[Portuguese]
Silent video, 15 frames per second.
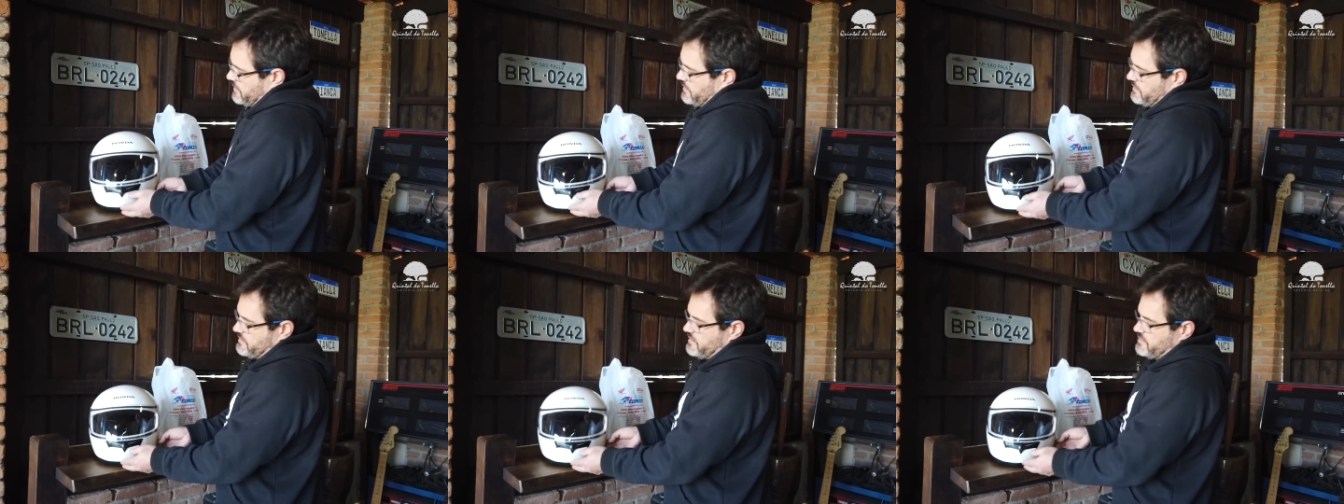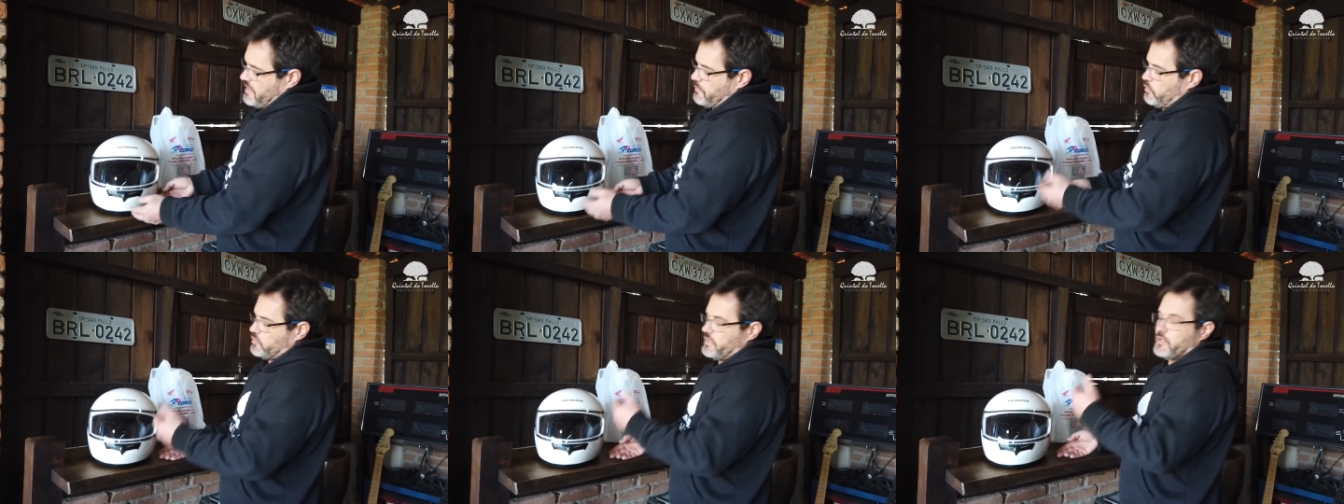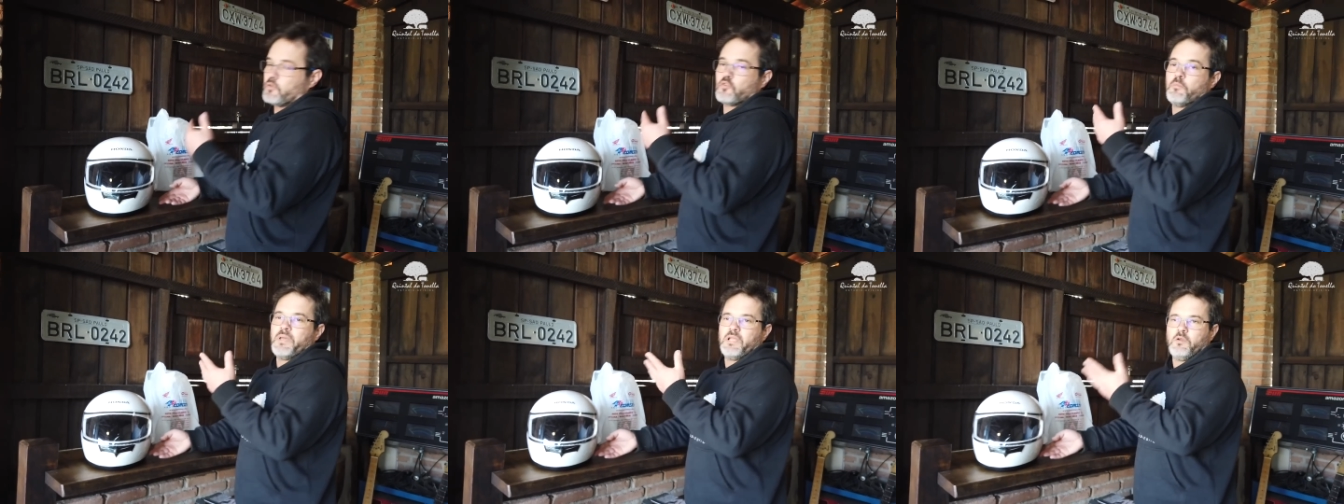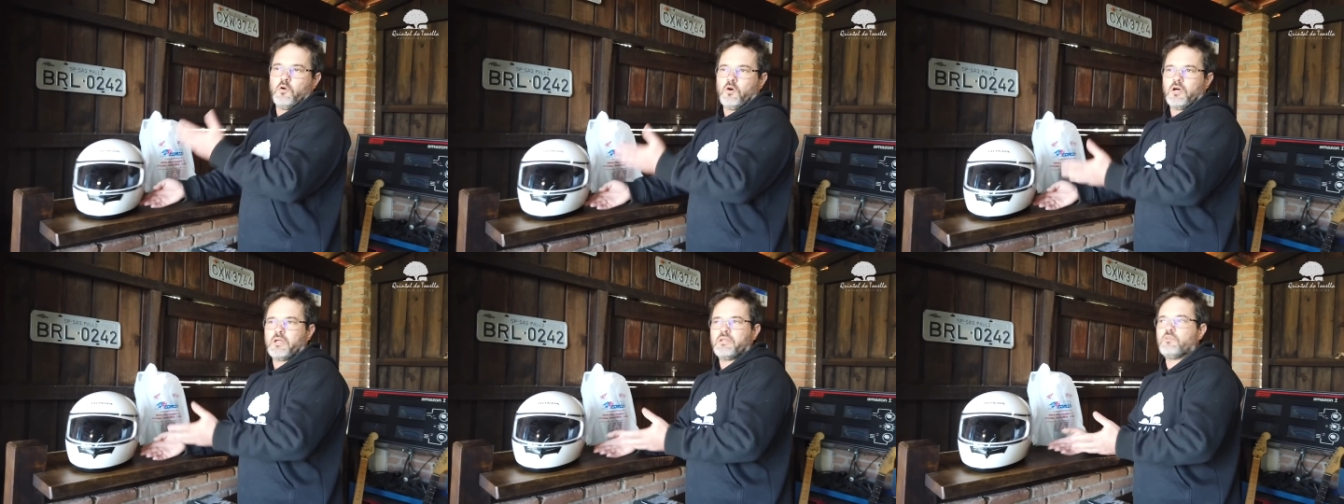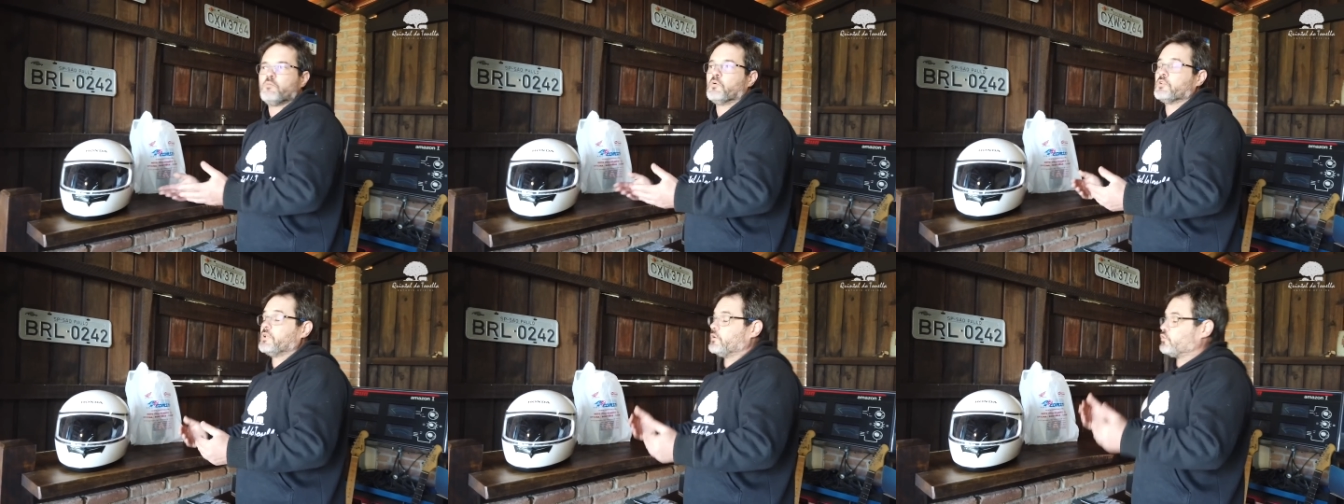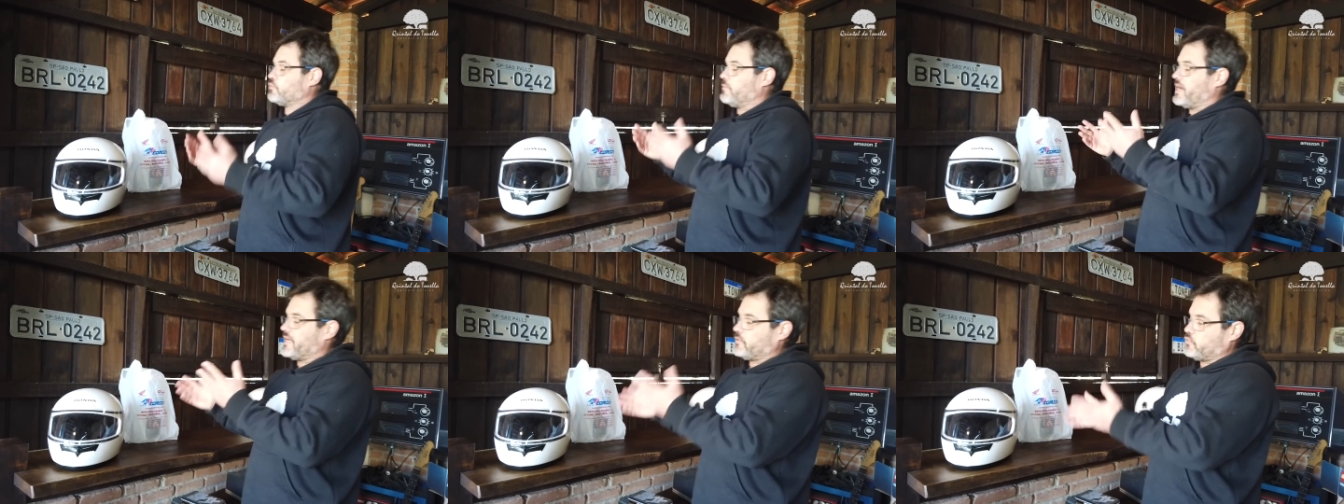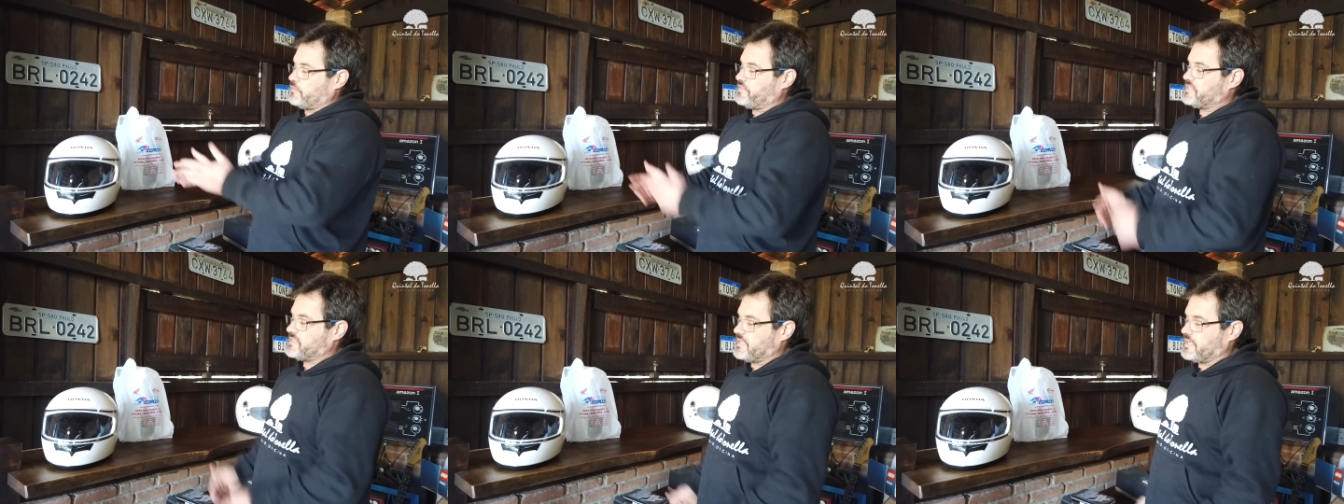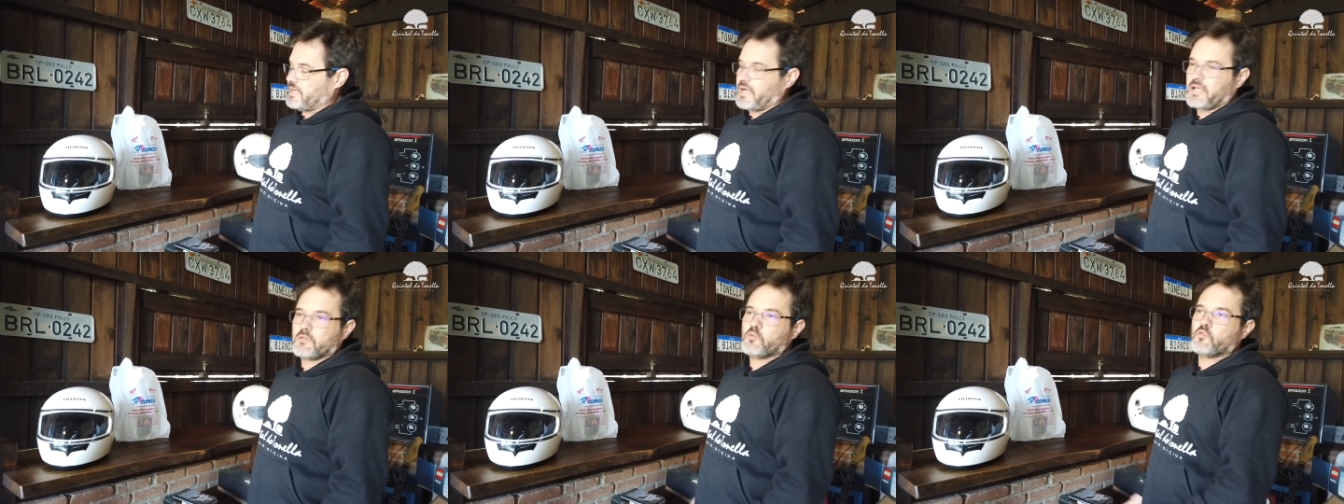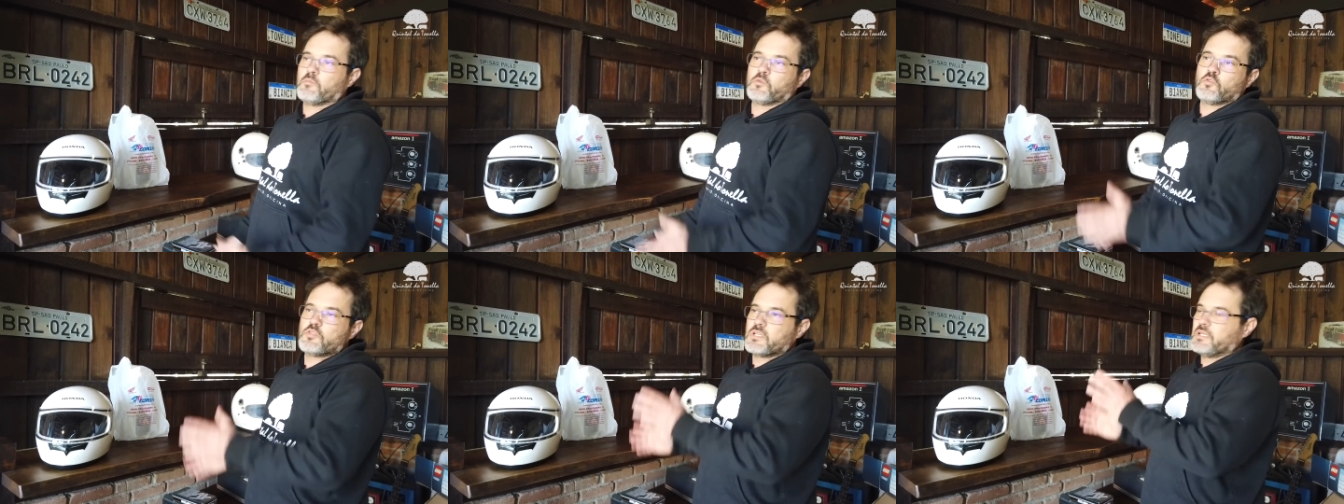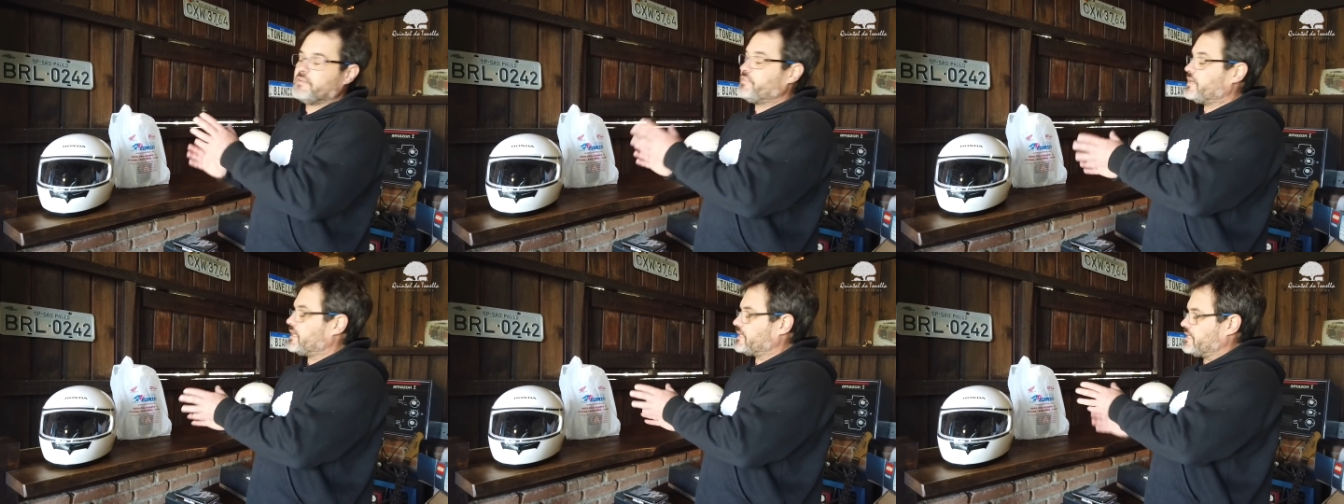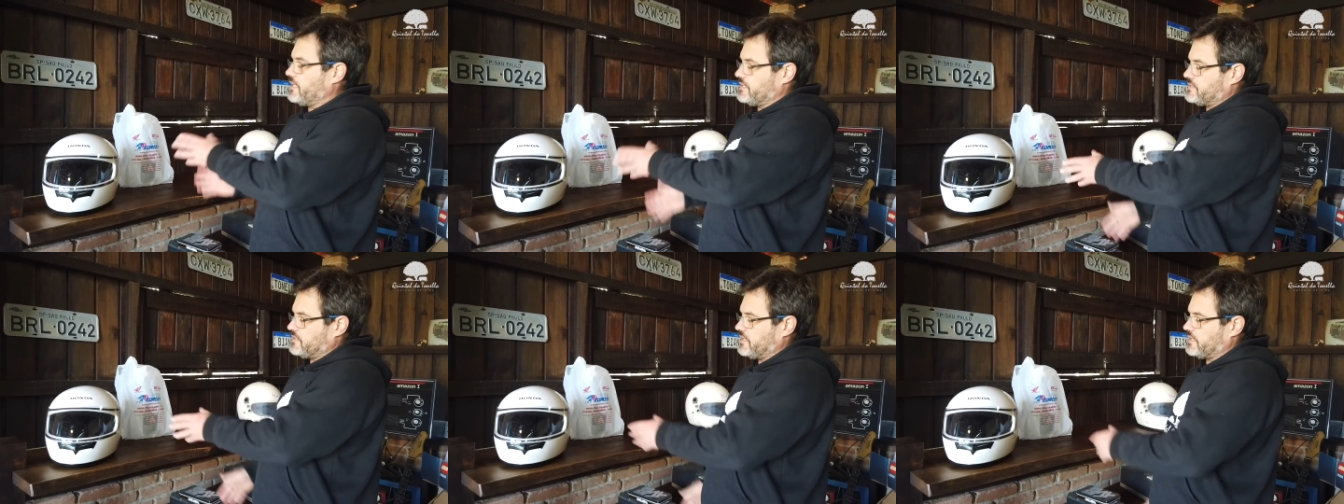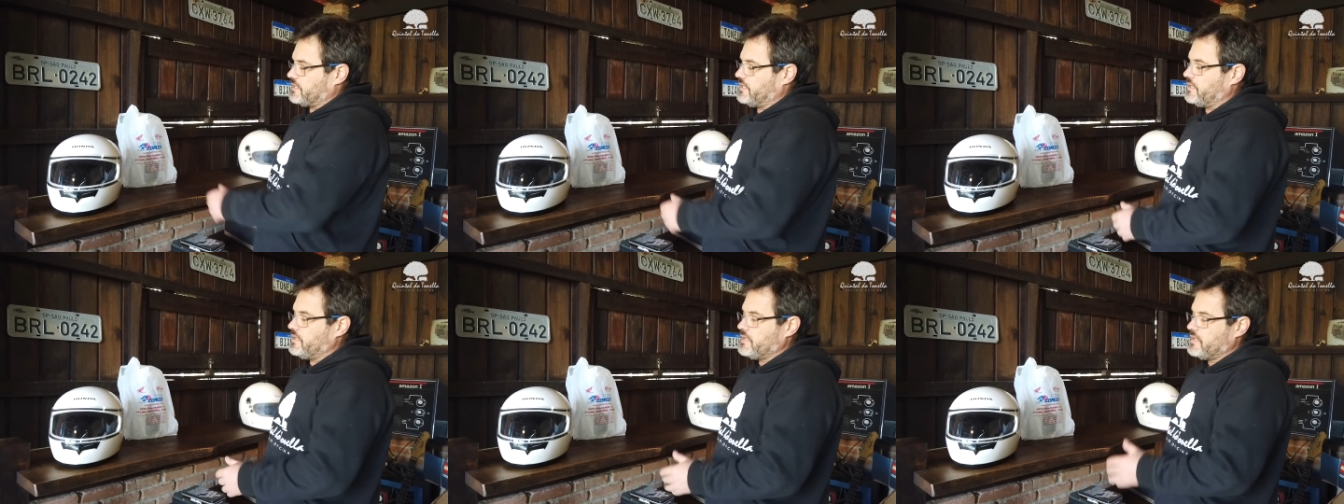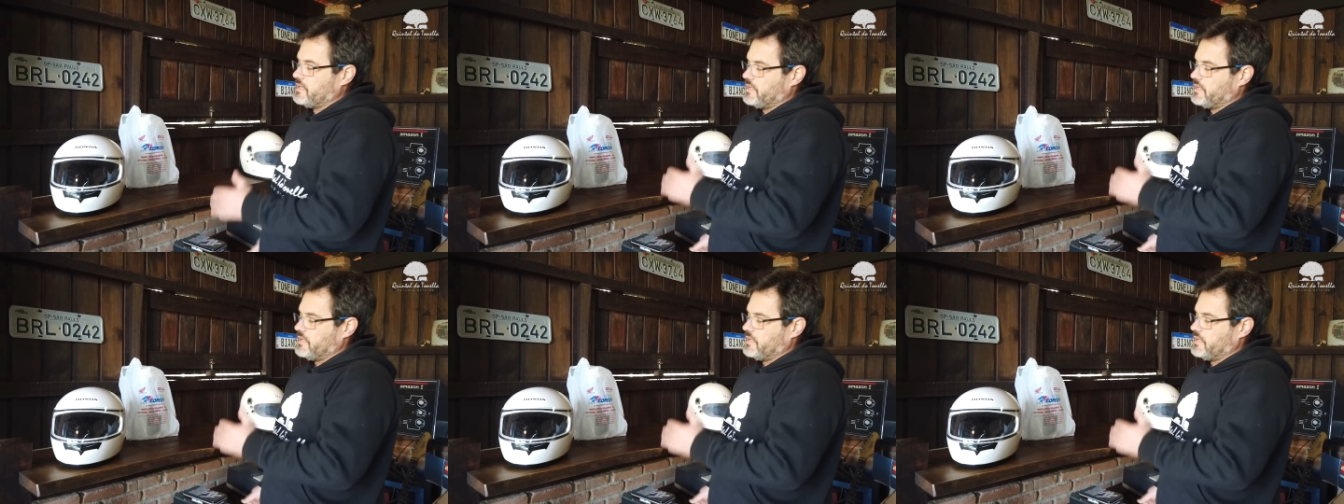Existem modelos melhores, modelos mais sofisticados, não significa que esse daqui